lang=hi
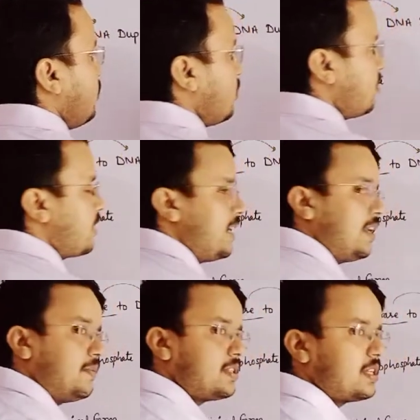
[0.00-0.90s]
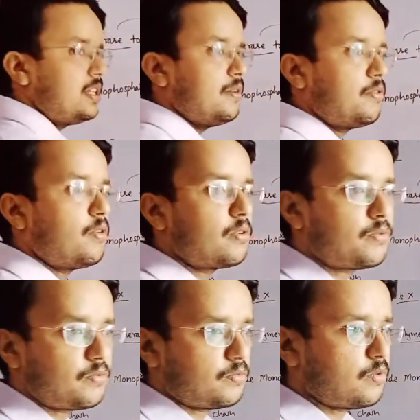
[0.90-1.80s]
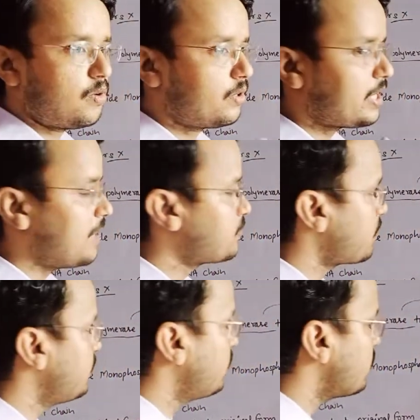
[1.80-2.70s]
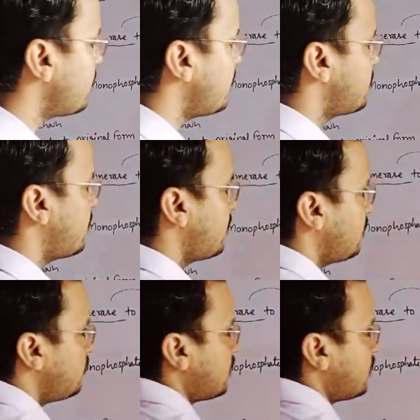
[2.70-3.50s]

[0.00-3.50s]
न्यूक्लियोटाइड हमें चाहिए फोर फोर टाइप्स ऑफ न्यूक्लियोटाइड स्टार्टिंग